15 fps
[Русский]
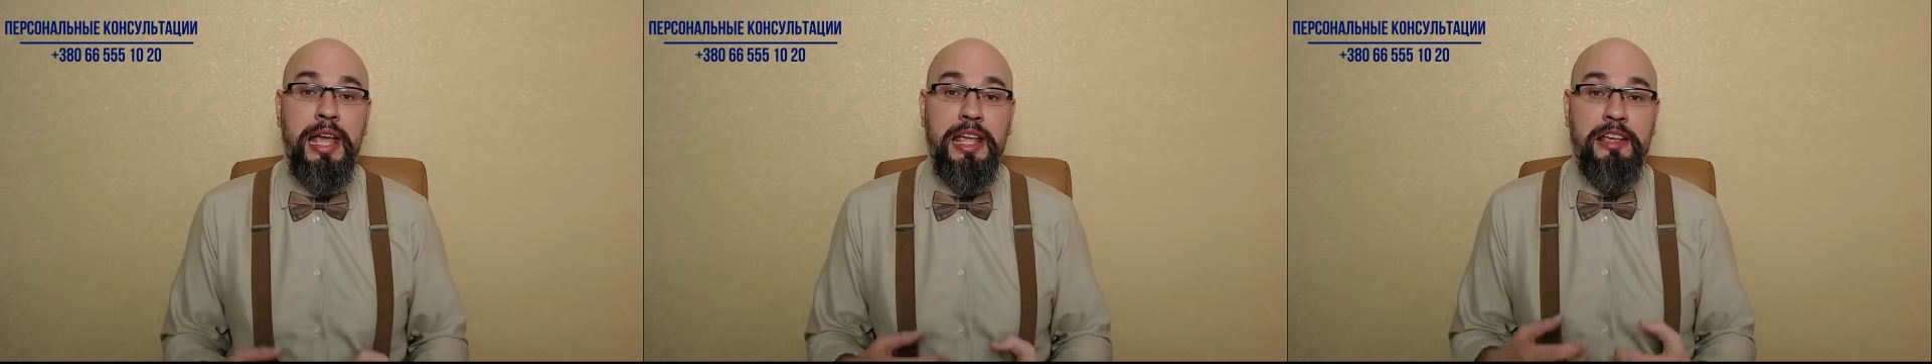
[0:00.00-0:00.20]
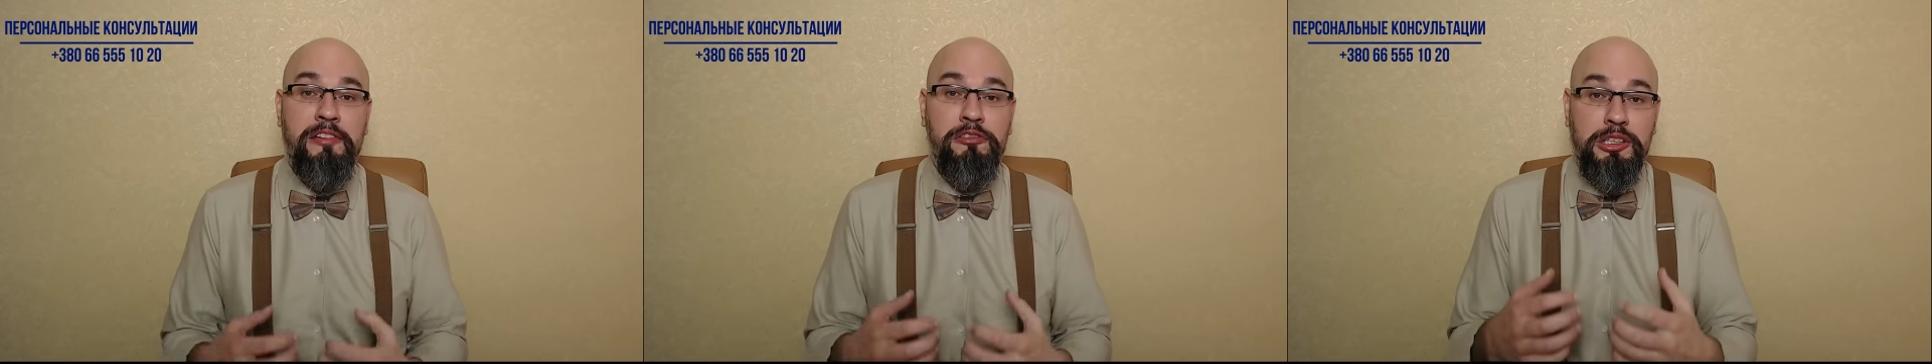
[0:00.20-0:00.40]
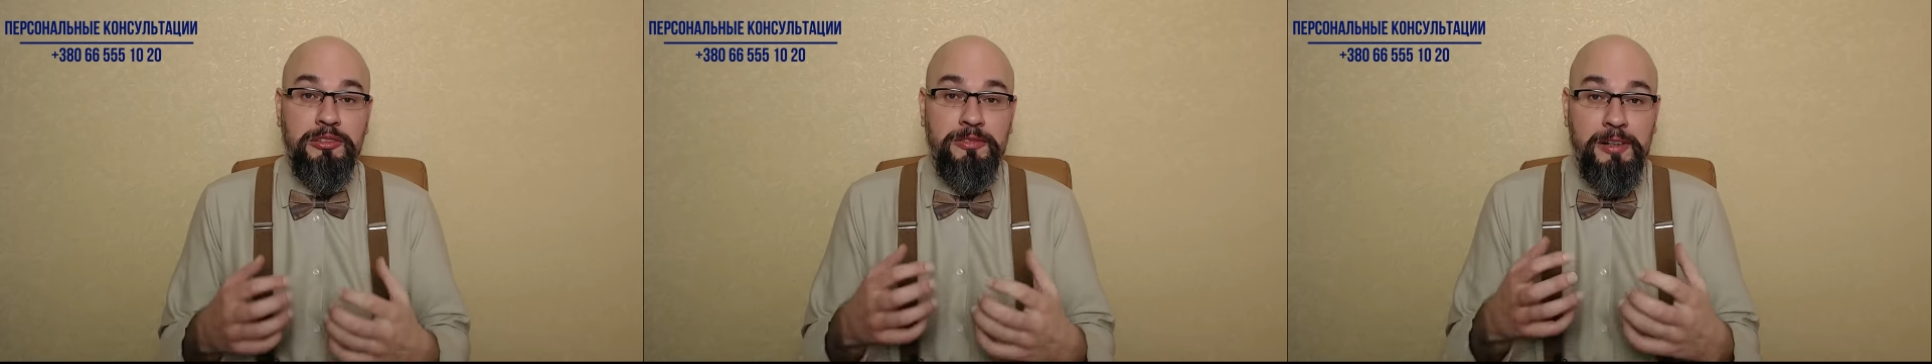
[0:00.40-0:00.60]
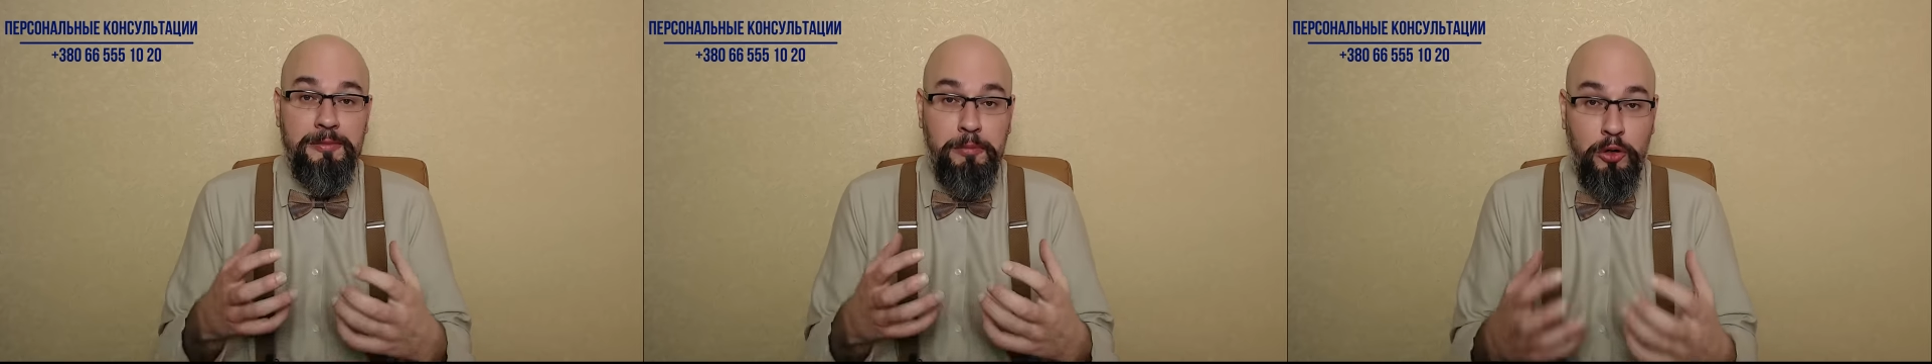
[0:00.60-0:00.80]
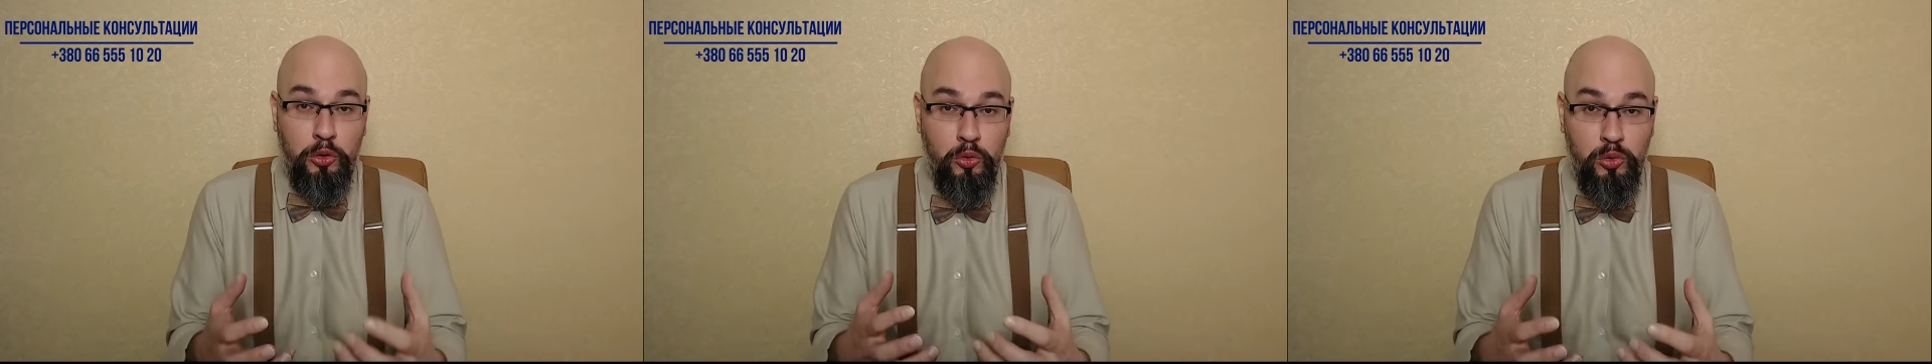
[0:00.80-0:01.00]
И вот
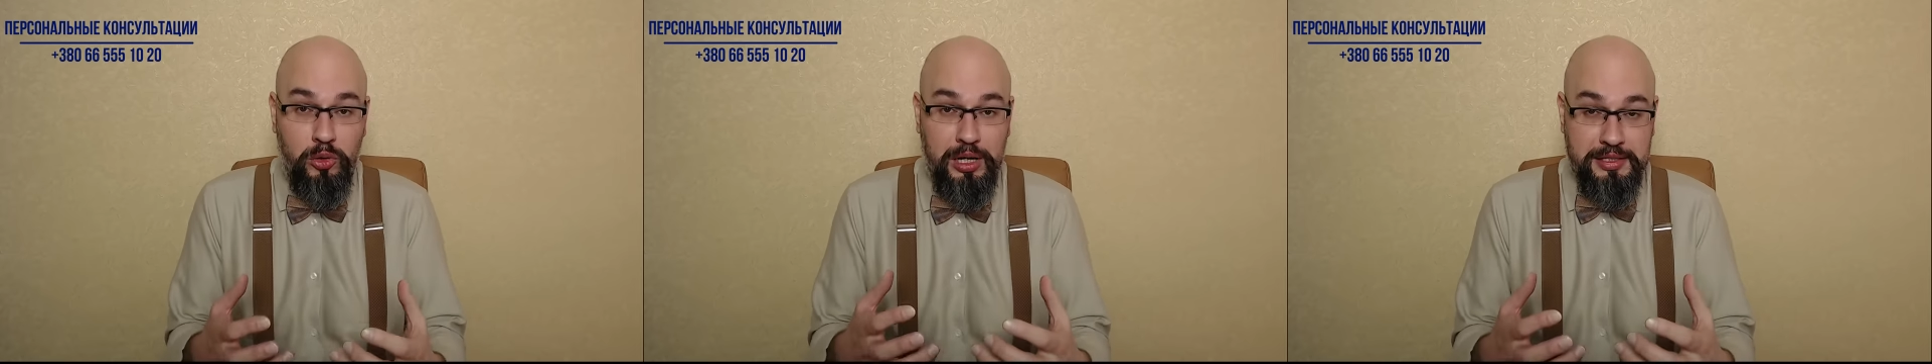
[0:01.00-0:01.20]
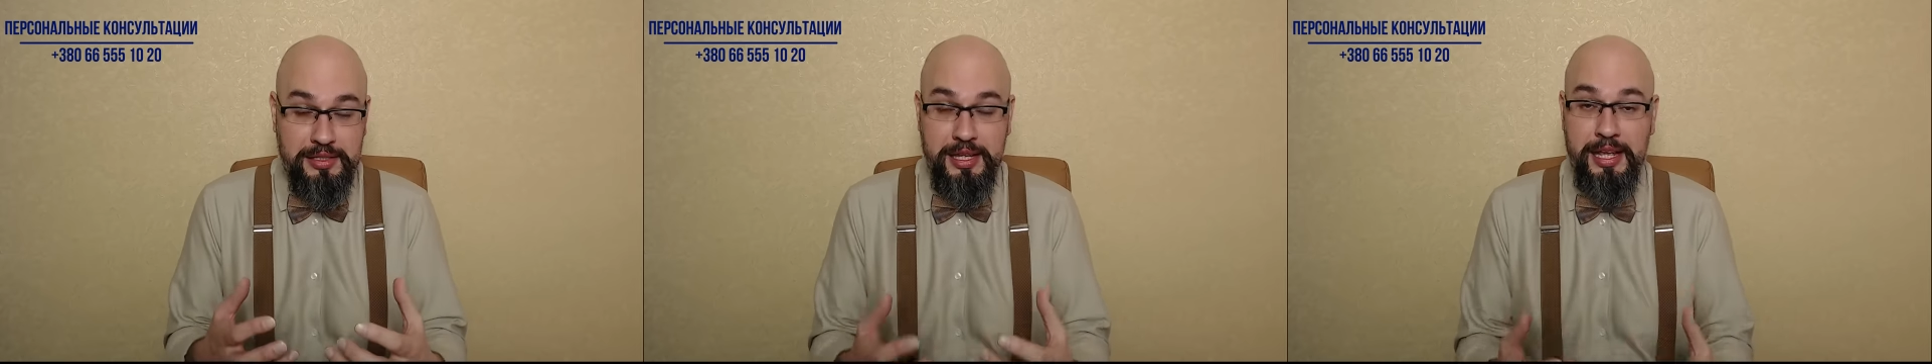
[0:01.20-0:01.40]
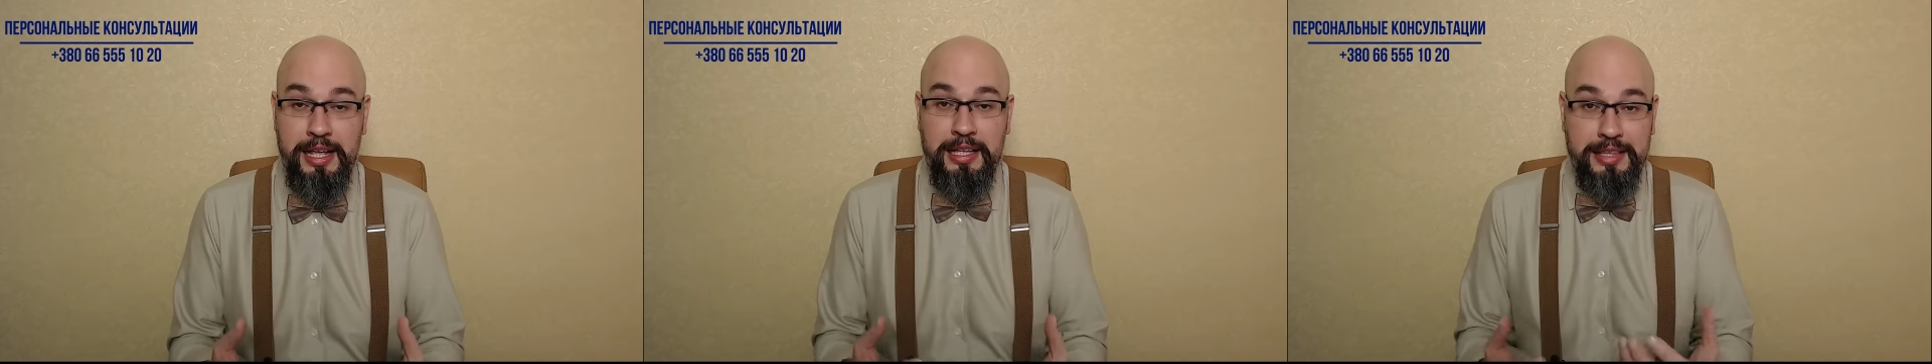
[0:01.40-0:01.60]
вопрос,